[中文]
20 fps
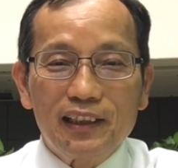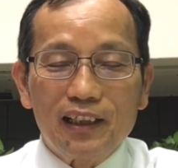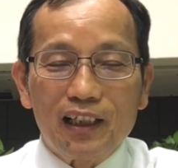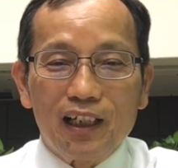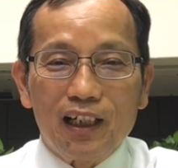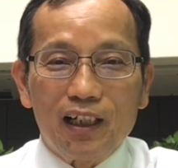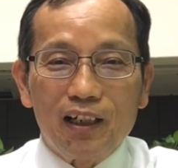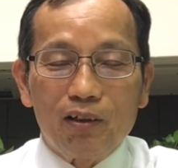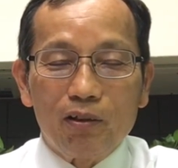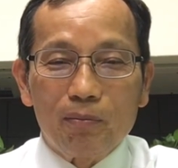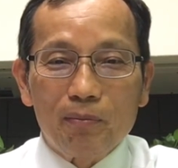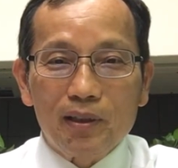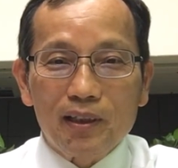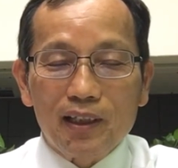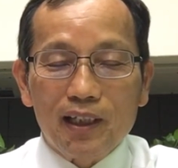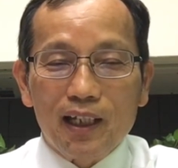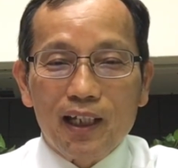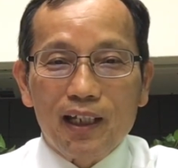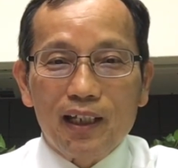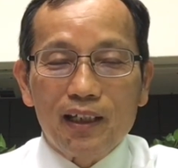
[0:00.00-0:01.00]
啊，我们
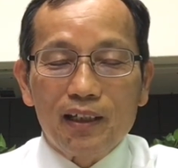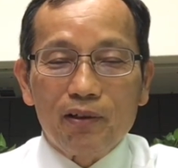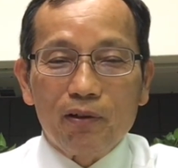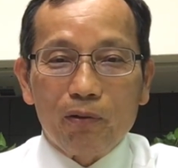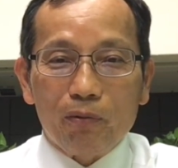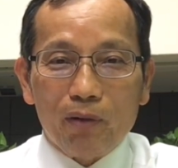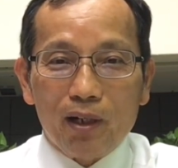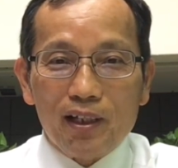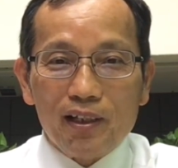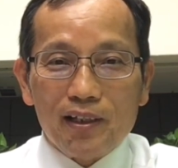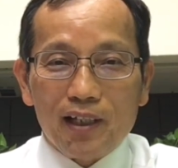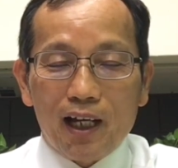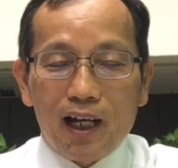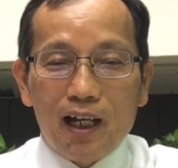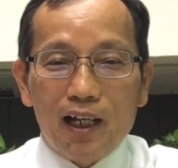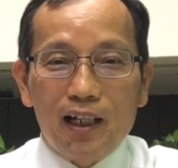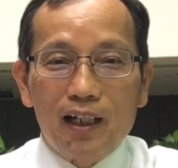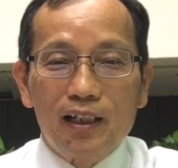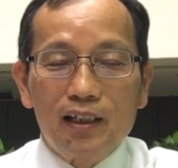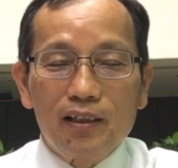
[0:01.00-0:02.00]
也有观
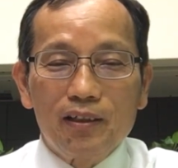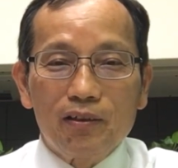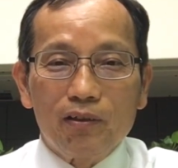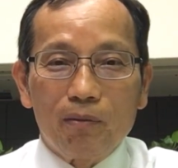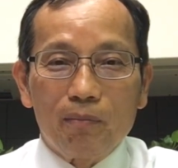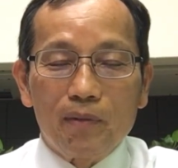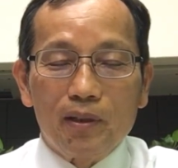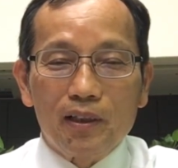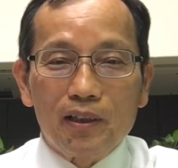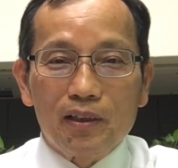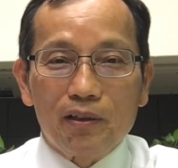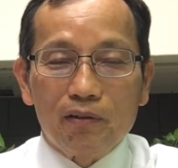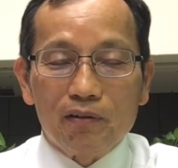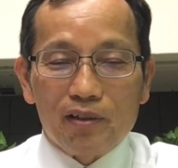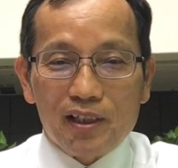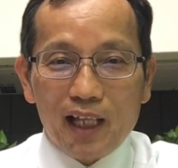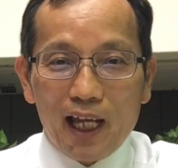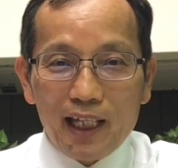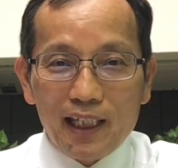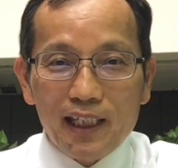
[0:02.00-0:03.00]
察，我们有
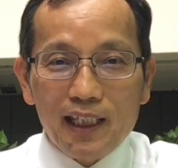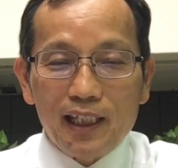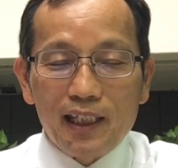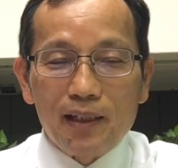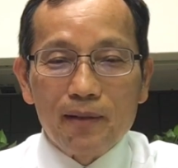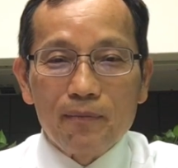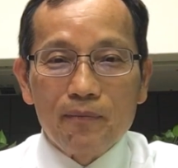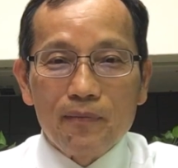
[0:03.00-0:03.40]
在意，